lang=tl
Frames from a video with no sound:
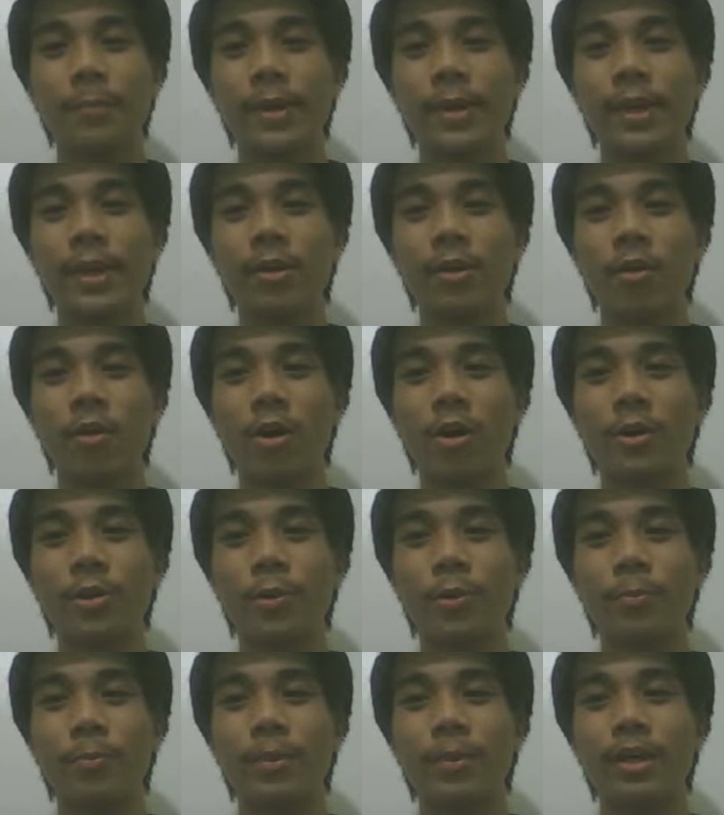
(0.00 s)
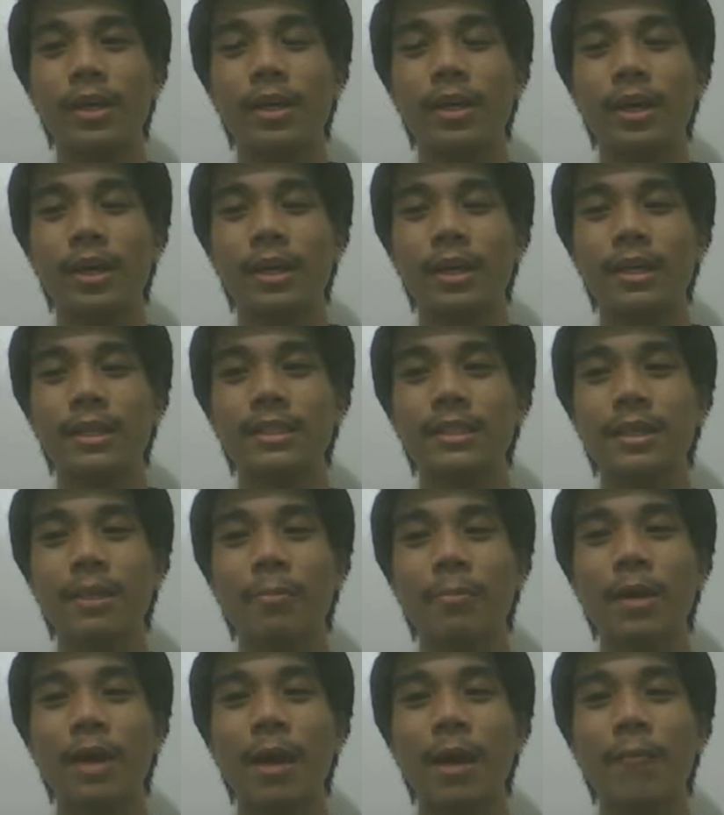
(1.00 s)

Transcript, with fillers: Napili ko ang UP kasi